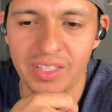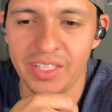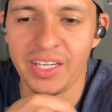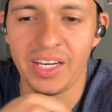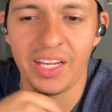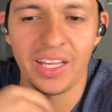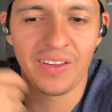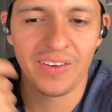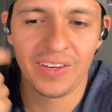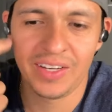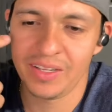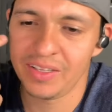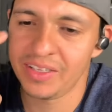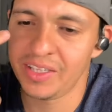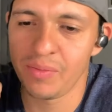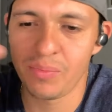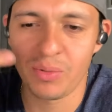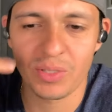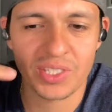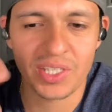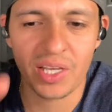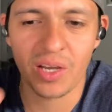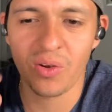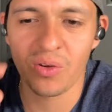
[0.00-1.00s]
increíble, el
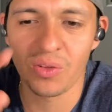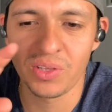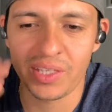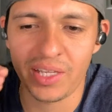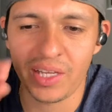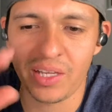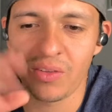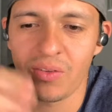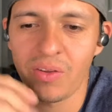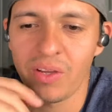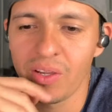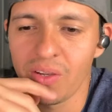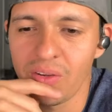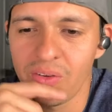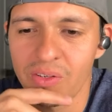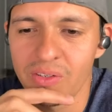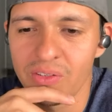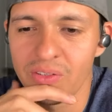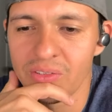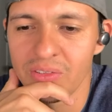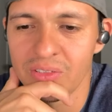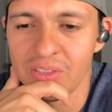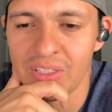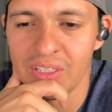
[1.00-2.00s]
tipo está contando ahí
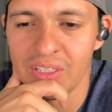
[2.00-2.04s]
con...